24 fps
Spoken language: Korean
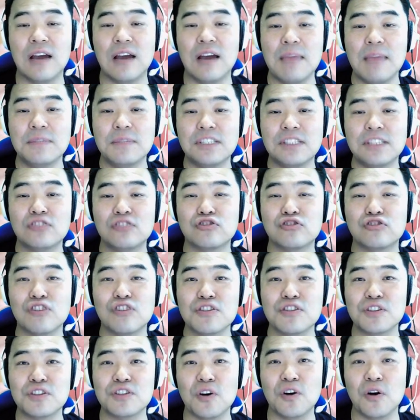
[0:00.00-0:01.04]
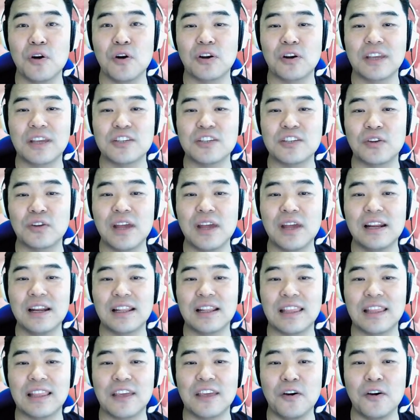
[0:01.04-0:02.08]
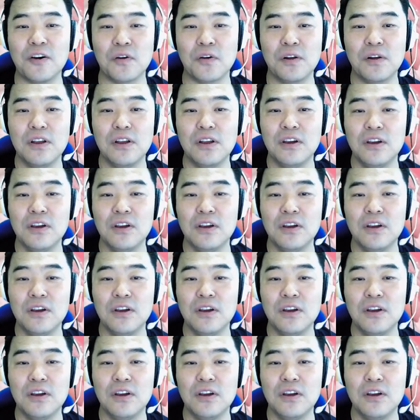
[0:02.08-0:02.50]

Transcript: 햄찌 죽었어 이렇게 전화를 했대요.